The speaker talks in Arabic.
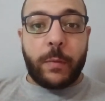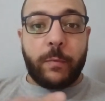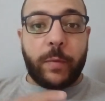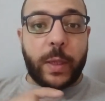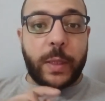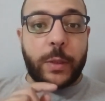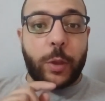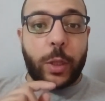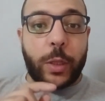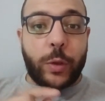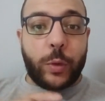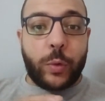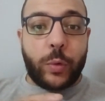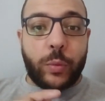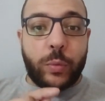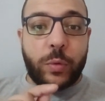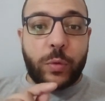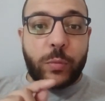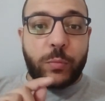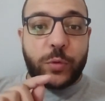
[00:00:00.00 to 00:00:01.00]
فانت
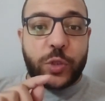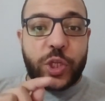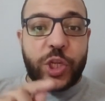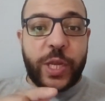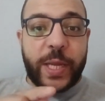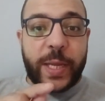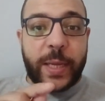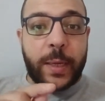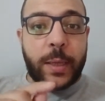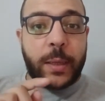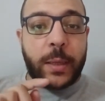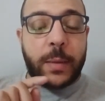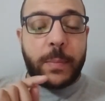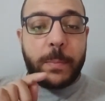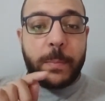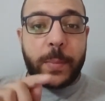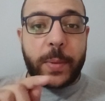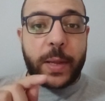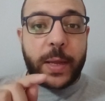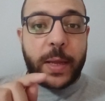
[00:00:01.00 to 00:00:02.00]
عندكم مشكلة
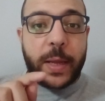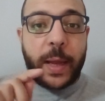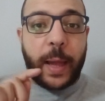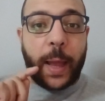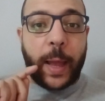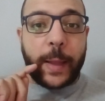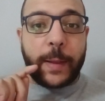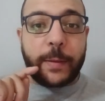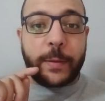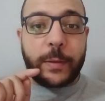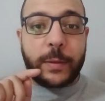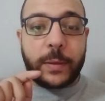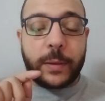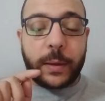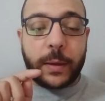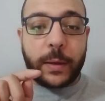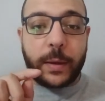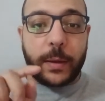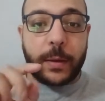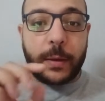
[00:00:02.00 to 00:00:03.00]
ما عند
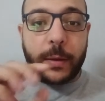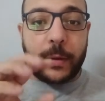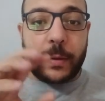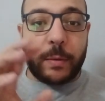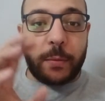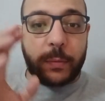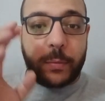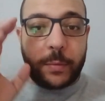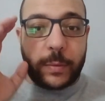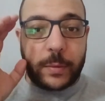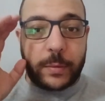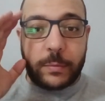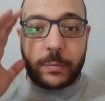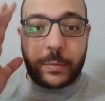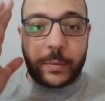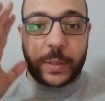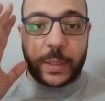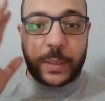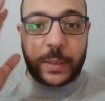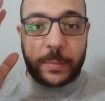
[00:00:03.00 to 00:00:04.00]
آه،
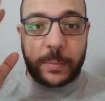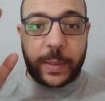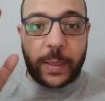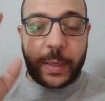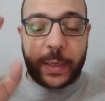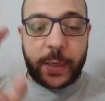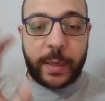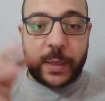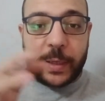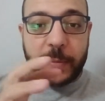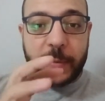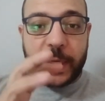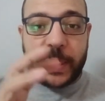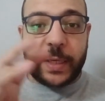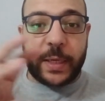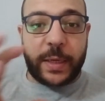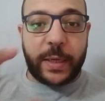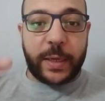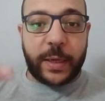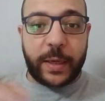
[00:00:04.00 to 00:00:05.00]
دماغ كده
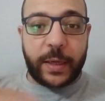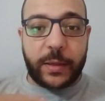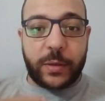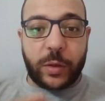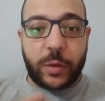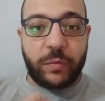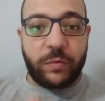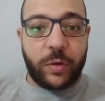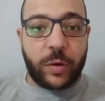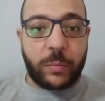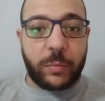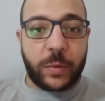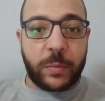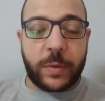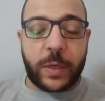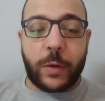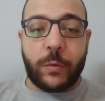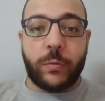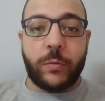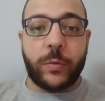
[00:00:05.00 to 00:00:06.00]
محتاج ان هي تتفرمط
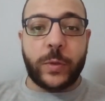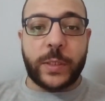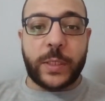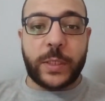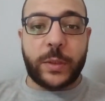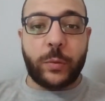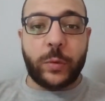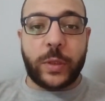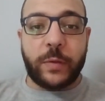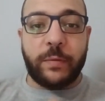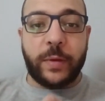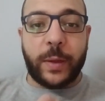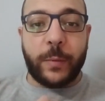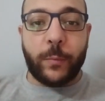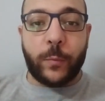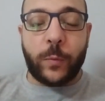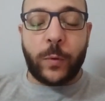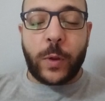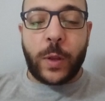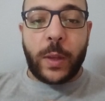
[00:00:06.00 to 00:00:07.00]
من اول وجديد
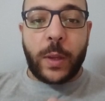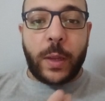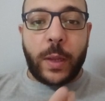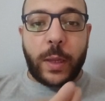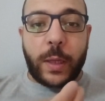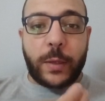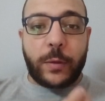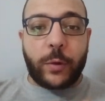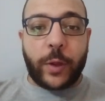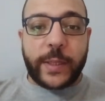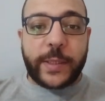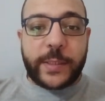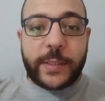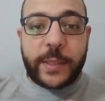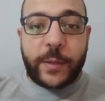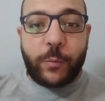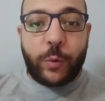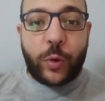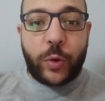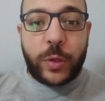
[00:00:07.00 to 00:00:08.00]
وتفهموا انتوا عايزين
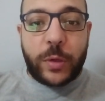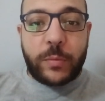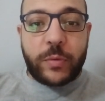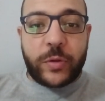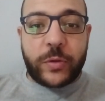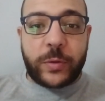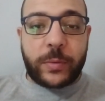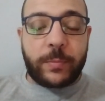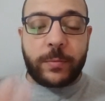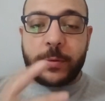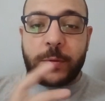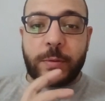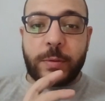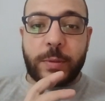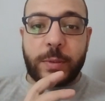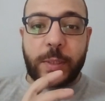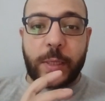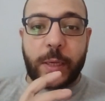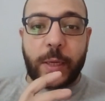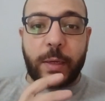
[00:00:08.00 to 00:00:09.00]
تعملوا ايه بالظبط
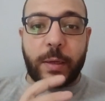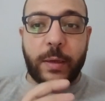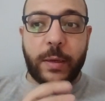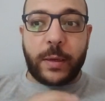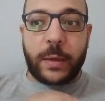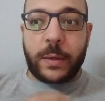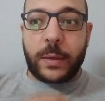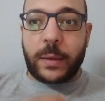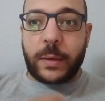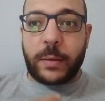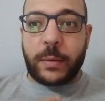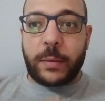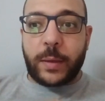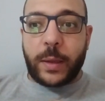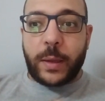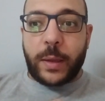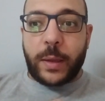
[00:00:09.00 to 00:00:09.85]
لان آه،